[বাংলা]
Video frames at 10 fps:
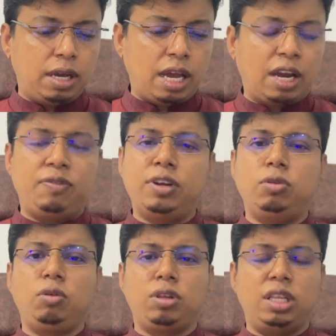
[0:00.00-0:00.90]
এক ফিট
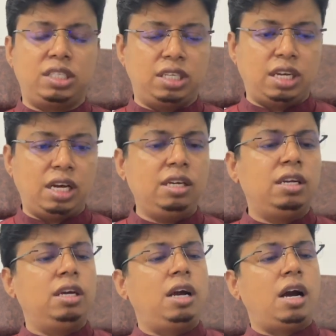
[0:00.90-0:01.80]
দূরত্বে দেখছেন না
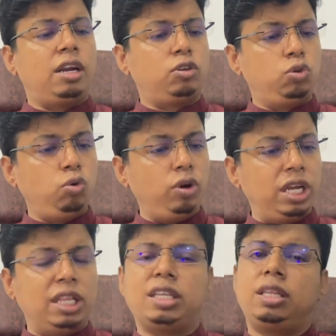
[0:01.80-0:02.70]
আর একটু দূরে
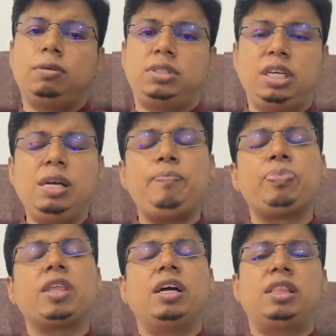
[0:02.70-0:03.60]
নিয়ে দেখতে হচ্ছে
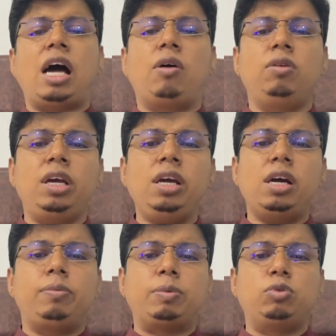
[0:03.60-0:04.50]
তাহলে
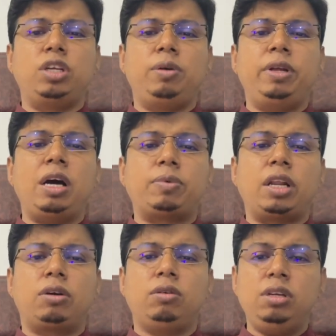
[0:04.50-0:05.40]
আপনি বুঝে নেবেন আপনার
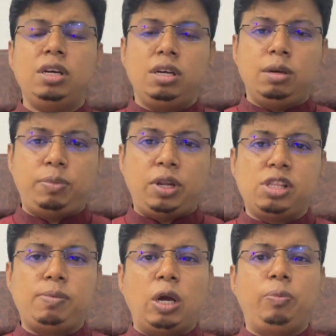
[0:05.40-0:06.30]
এখন
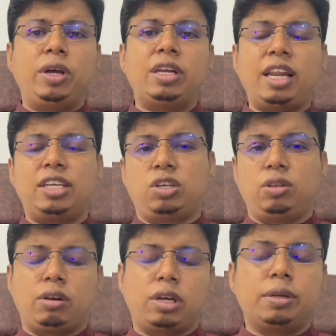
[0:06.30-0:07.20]
প্রেস বায়োপিয়ার কারেকশন
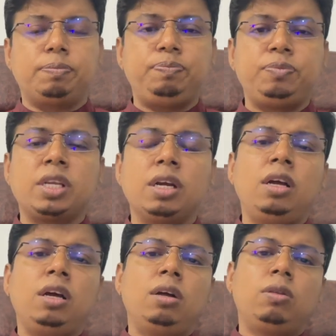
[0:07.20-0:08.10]
দরকার
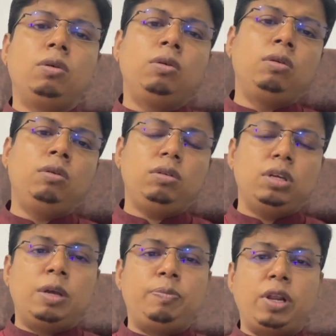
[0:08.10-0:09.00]
তো
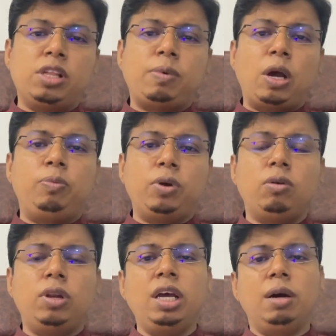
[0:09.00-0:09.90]
এই প্রেস বায়োপিয়া
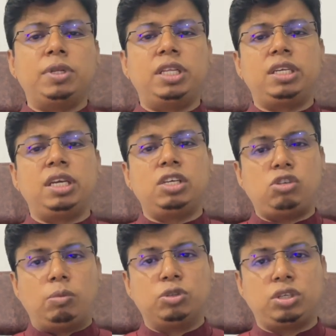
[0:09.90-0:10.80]
হলে আমাদের কি কী
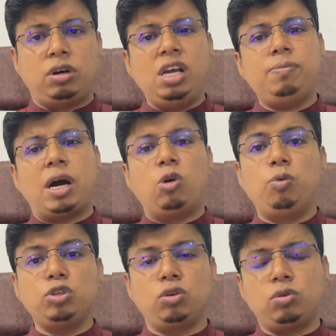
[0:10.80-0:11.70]
সমস্যা হয় বা
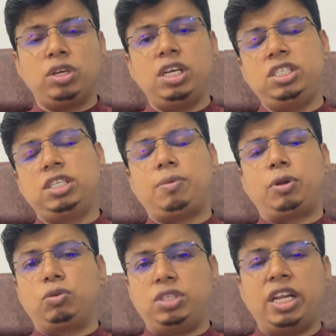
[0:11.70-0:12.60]
উপসর্গ কী সেটা আমরা
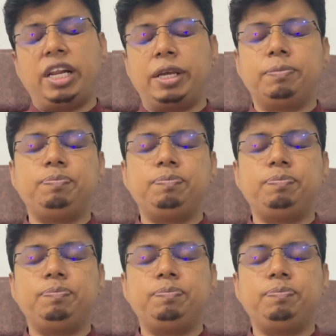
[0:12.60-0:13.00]
একটু জেনে নিই